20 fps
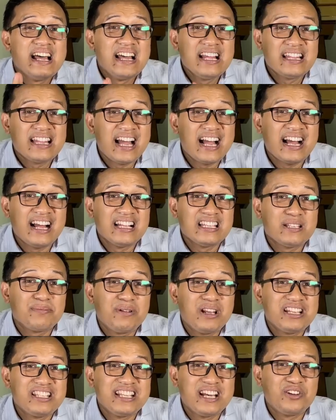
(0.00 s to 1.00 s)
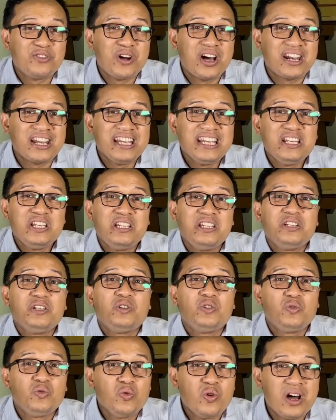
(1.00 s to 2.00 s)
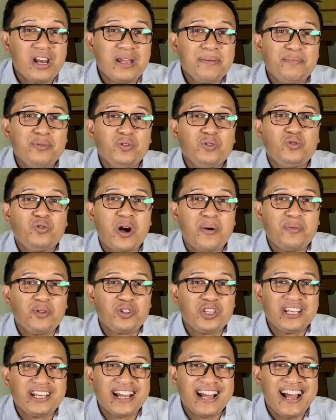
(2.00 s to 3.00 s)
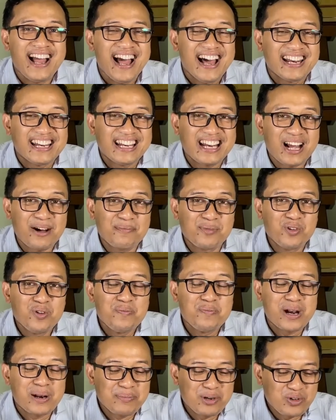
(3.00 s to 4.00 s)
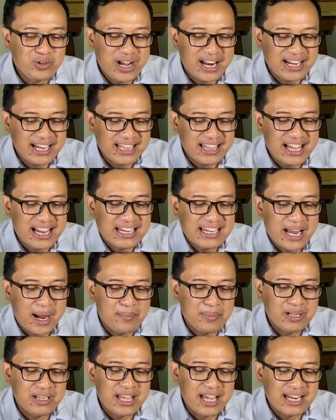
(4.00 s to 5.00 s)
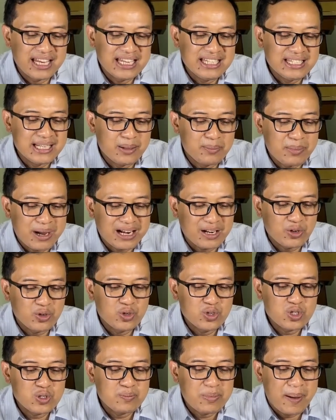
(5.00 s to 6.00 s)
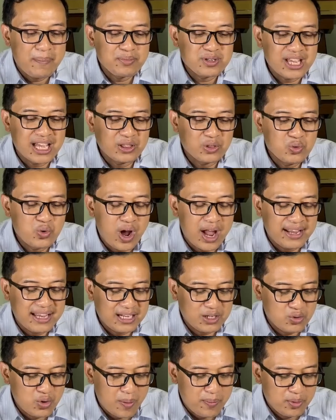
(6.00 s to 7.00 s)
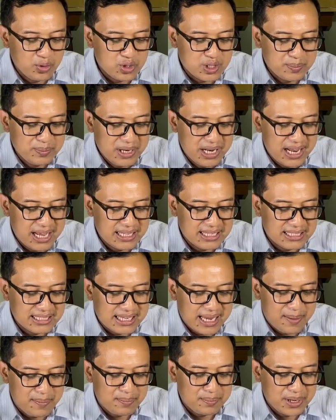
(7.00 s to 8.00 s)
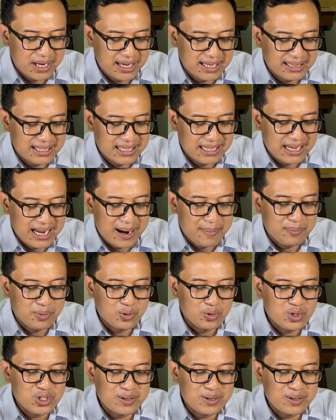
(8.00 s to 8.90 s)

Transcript: tanggal 11 Januari 2023 hari Rabu, permenungan kita diambil dari Injil Markus bab 1 ayat 29 sampai 39.